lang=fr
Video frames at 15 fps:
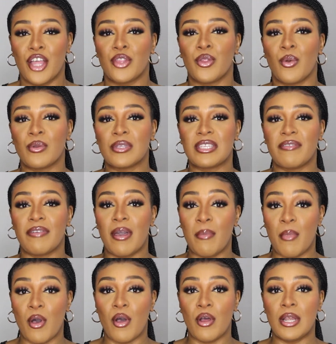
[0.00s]
Donc, c'est
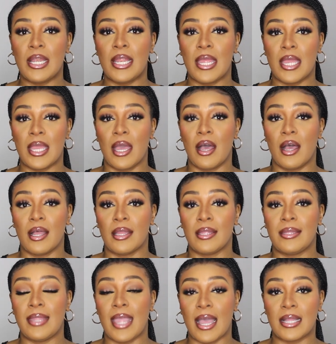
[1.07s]
vraiment les euh,
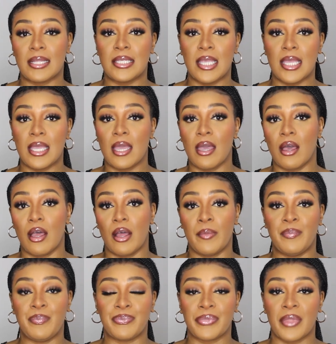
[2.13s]
derniers.
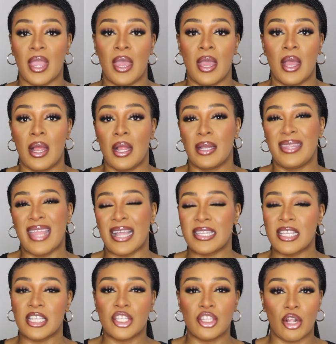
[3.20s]
Euh,
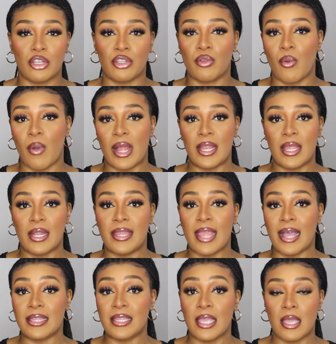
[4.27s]
derniers soldes, quoi, les
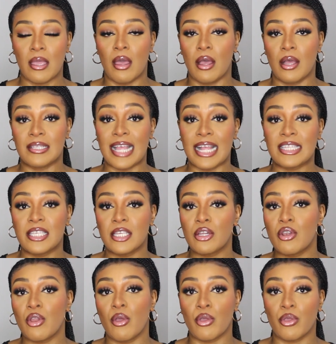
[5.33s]
derniers euh,
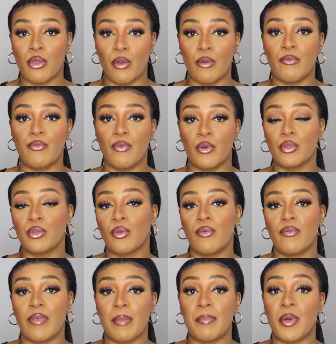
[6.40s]
articles que vous
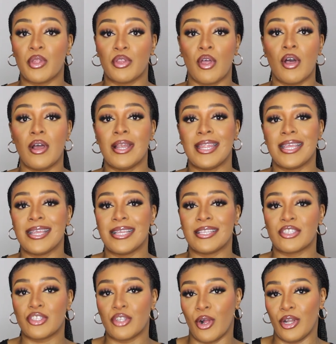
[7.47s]
retrouvez pendant les
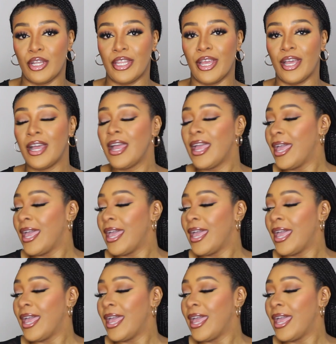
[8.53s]
soldes.